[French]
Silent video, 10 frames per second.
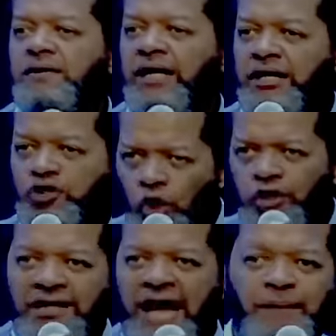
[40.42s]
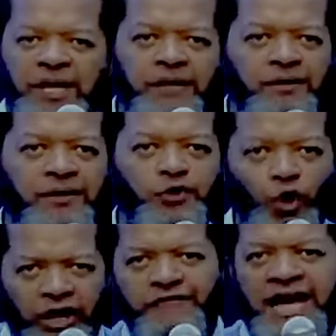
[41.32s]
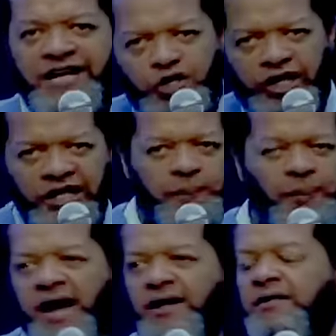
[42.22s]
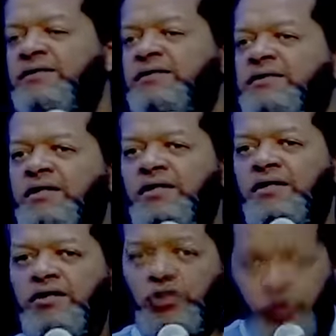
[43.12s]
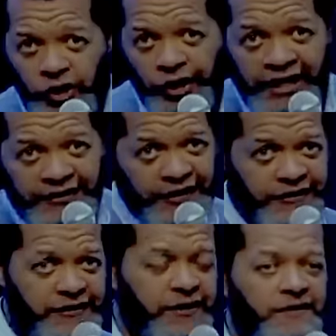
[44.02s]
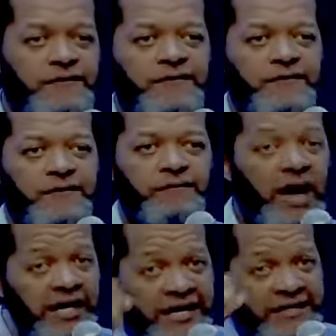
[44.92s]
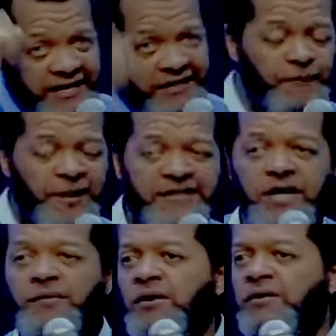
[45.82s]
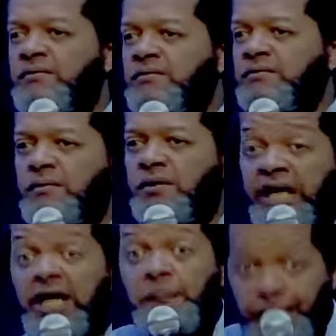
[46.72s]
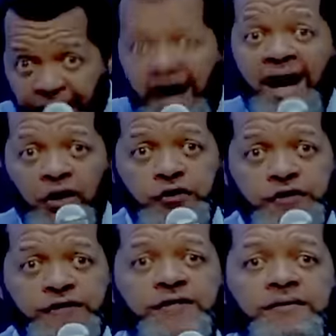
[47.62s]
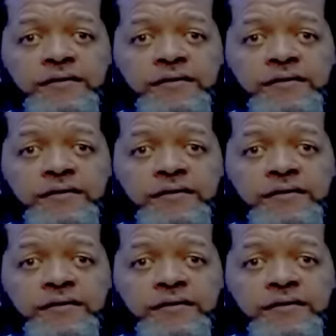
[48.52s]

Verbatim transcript: Et toute la Bible nous révèle un Dieu qui parle. Dieu existe, mais il n'existe pas seulement. Il parle aussi.